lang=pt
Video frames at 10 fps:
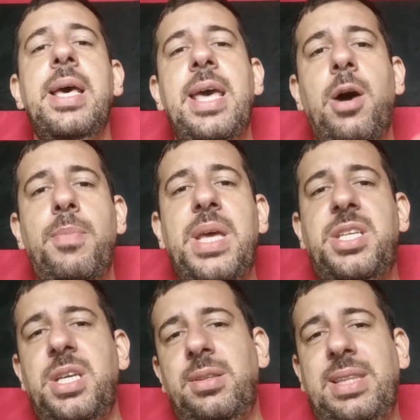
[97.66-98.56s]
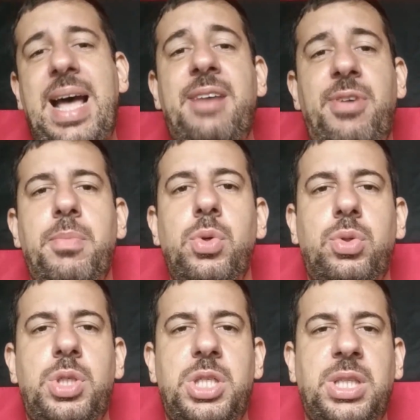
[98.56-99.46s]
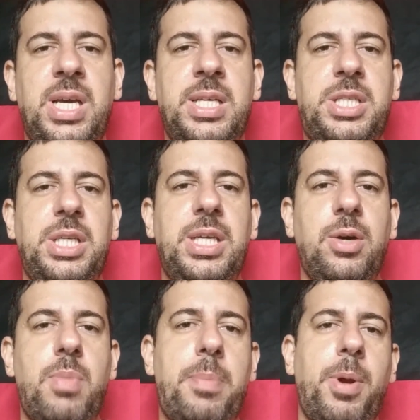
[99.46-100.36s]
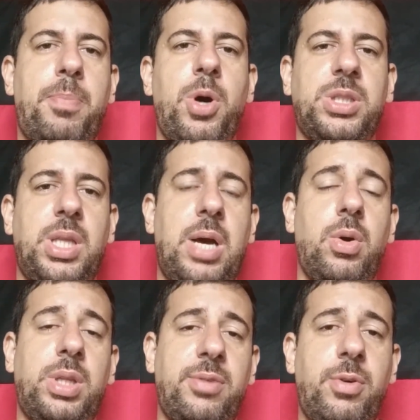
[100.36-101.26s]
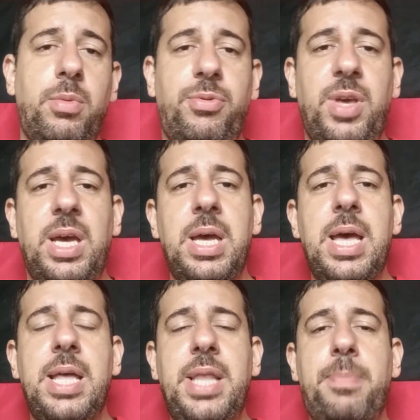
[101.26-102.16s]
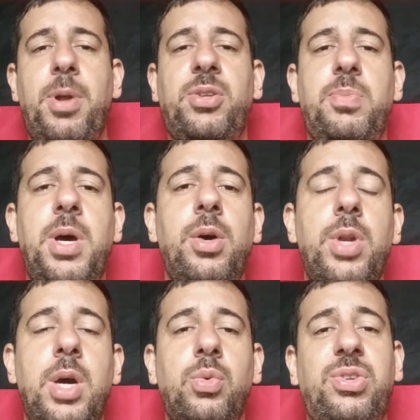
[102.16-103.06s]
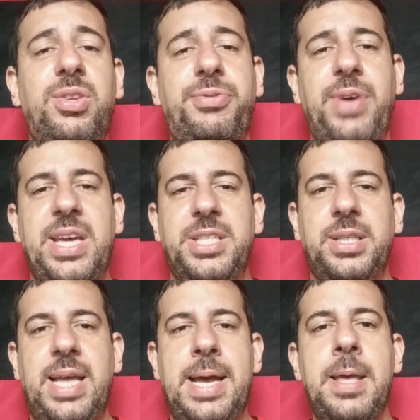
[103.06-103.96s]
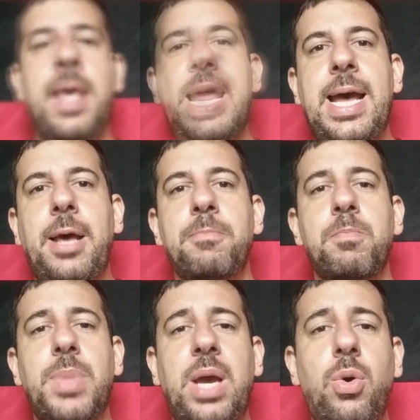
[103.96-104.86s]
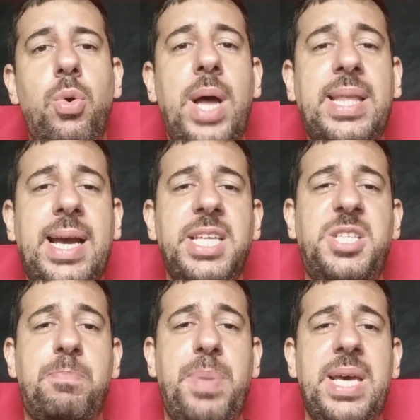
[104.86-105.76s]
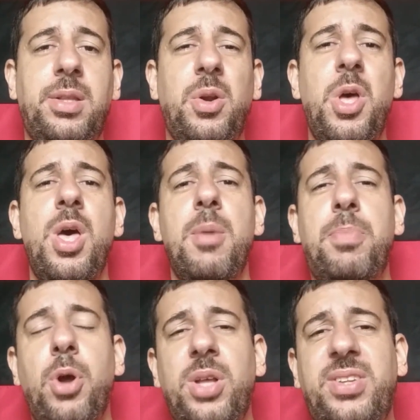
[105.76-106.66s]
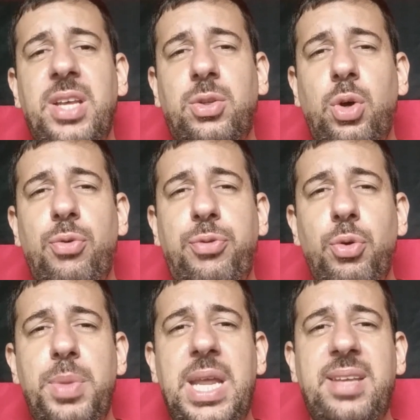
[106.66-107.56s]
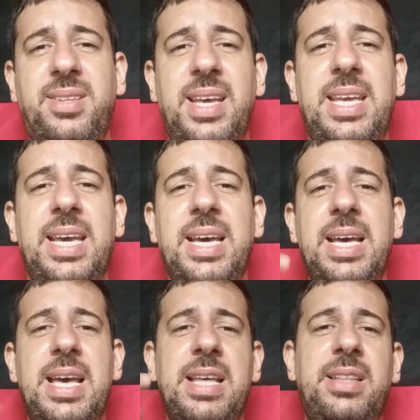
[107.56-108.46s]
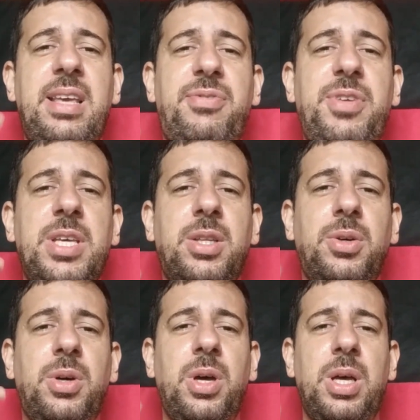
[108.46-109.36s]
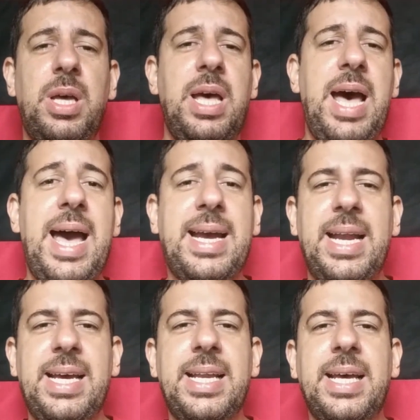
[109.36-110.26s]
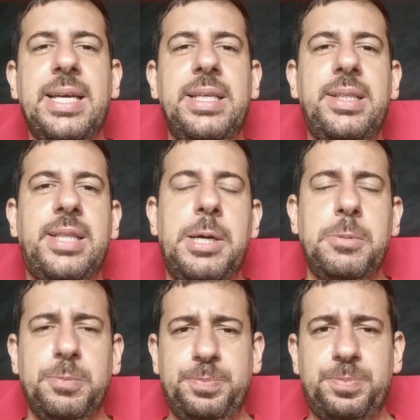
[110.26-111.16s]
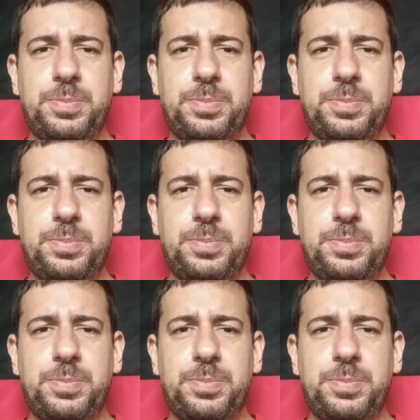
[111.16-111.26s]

realmente estava muito distante uma proposta da outra. Vamos ver na próxima reunião se fecha, tá? Galera, o atacante Pedro processou o Fluminense aí devido à grana. Então,